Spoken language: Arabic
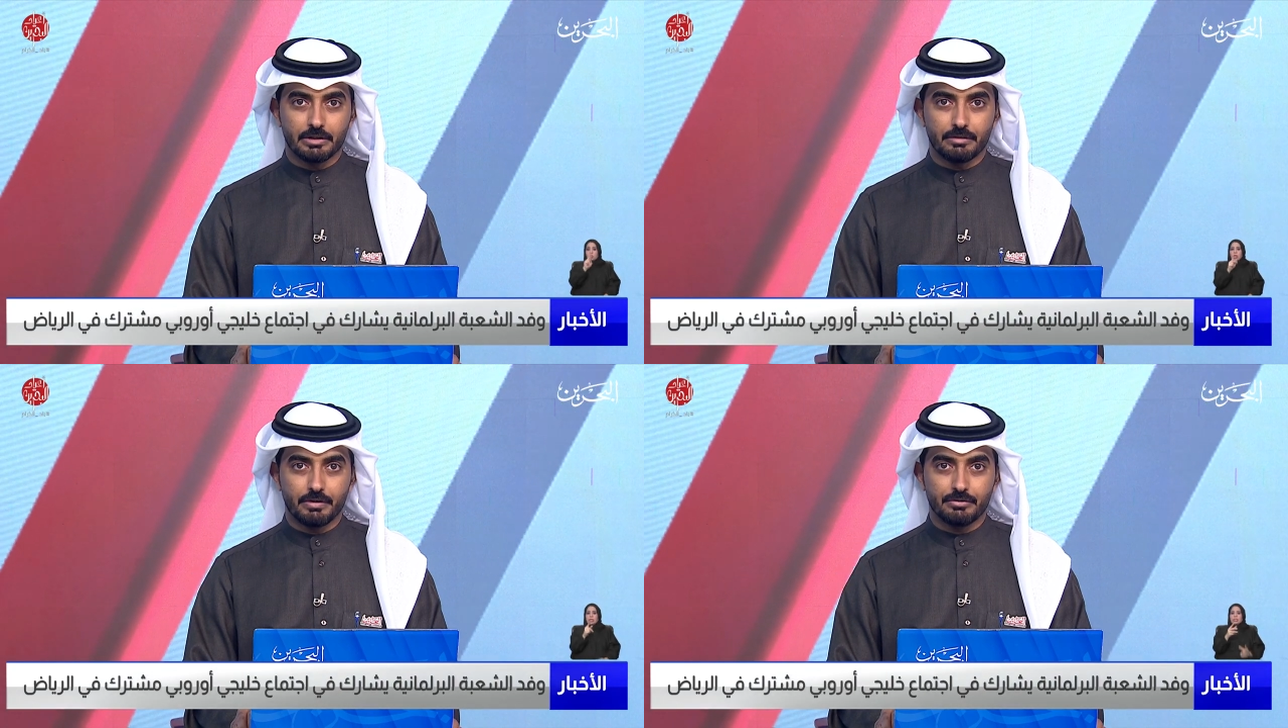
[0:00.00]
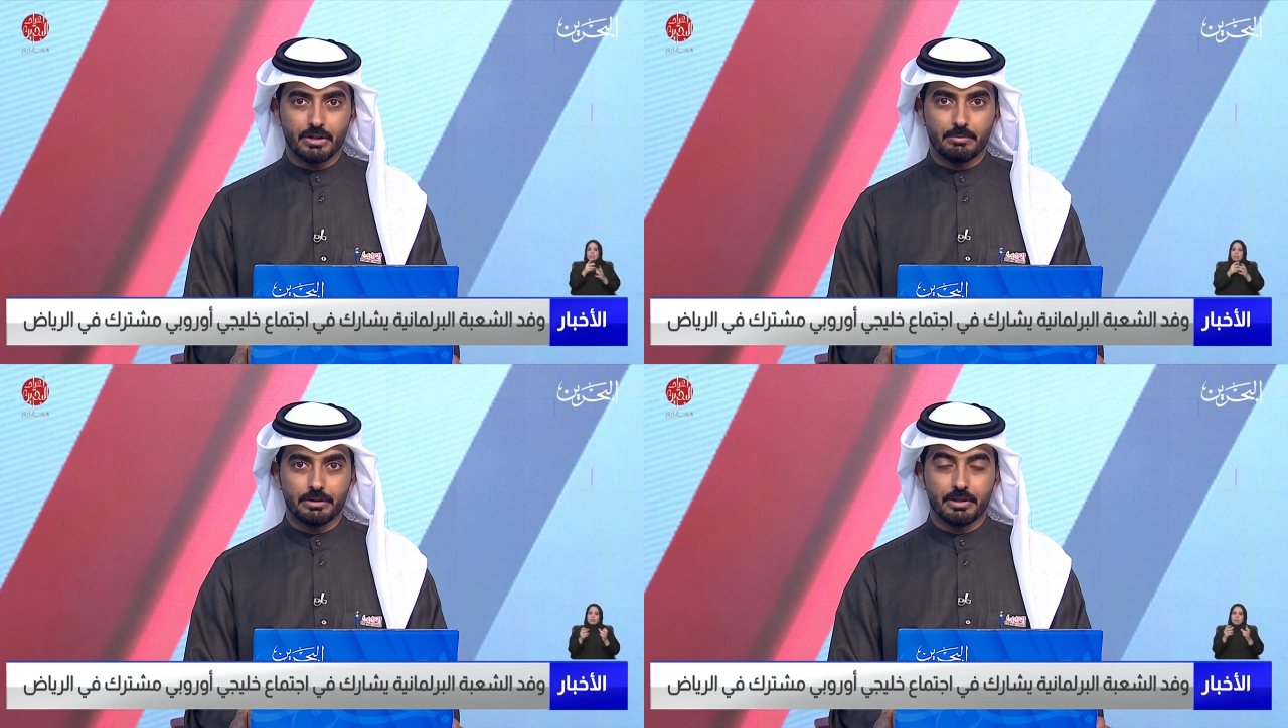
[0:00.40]

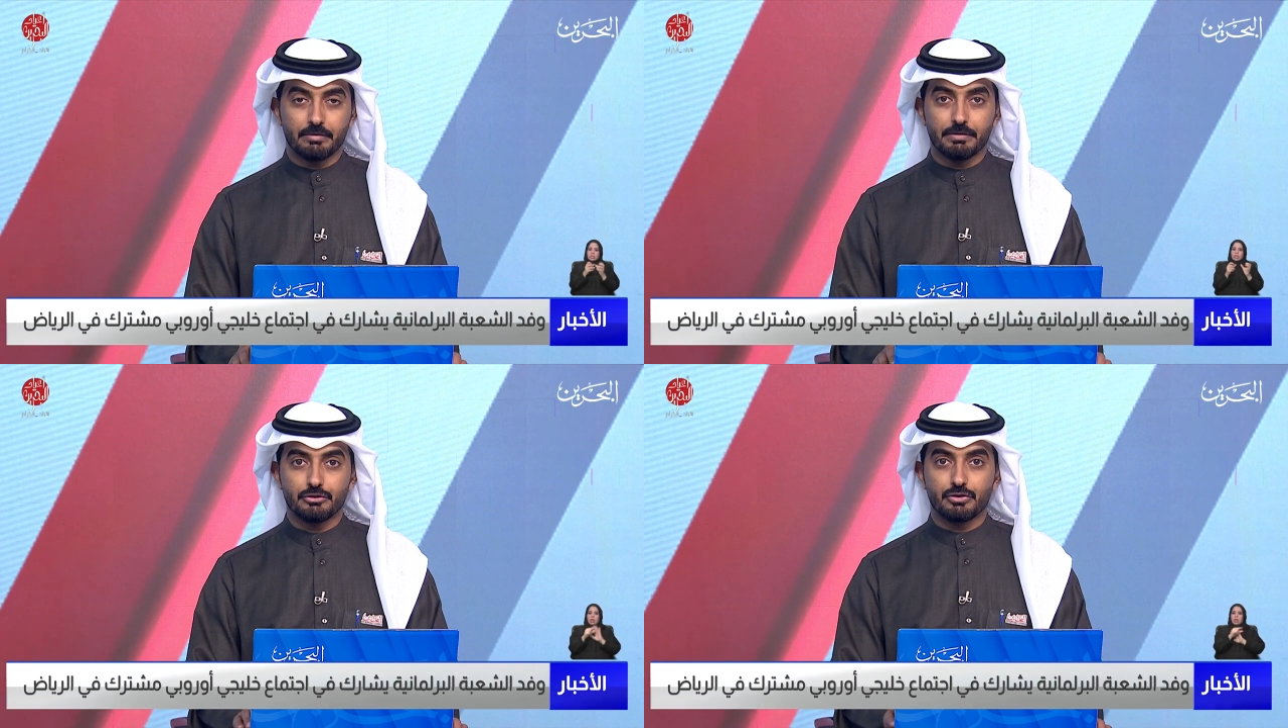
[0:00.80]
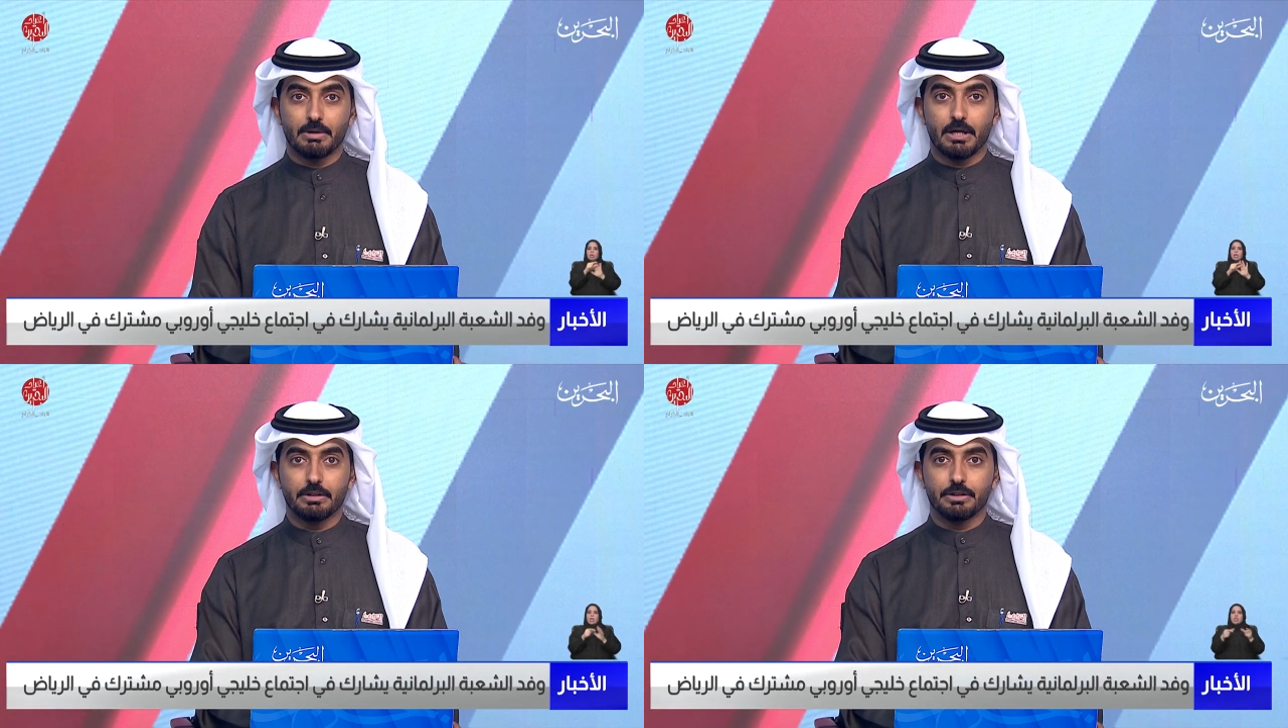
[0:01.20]
تفاصيل ما دار في
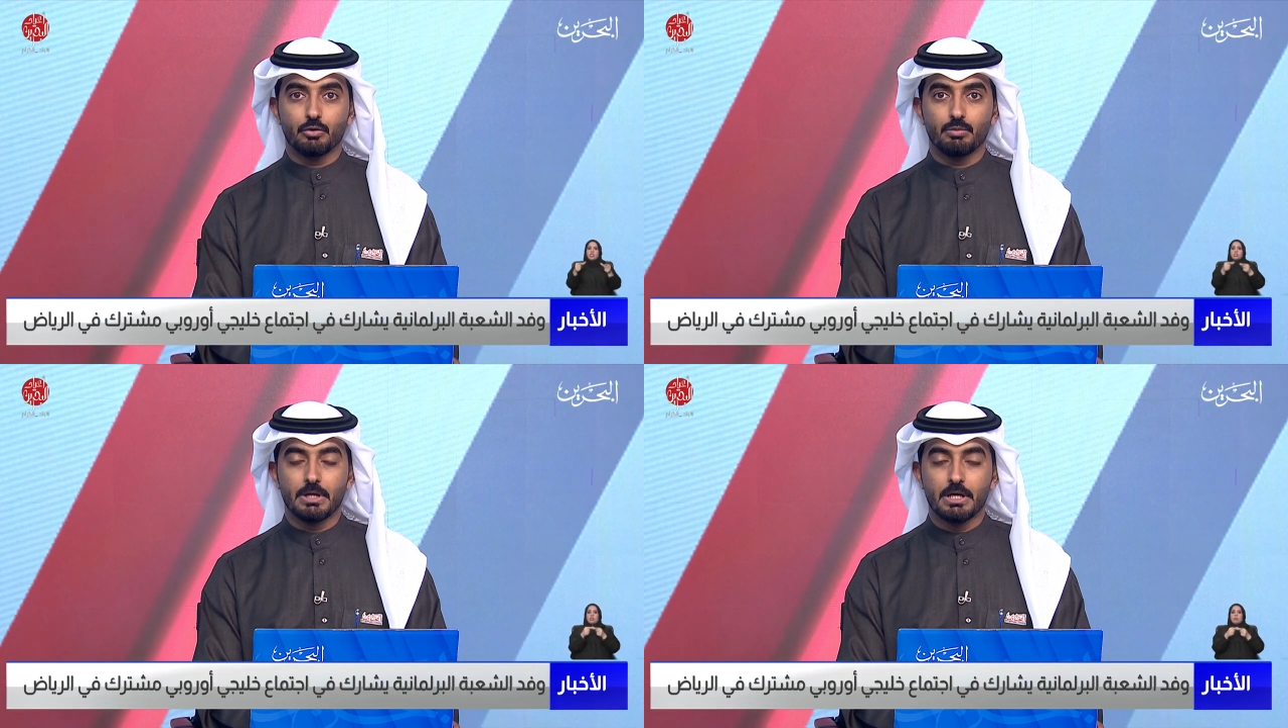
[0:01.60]
الاجتماع اليوم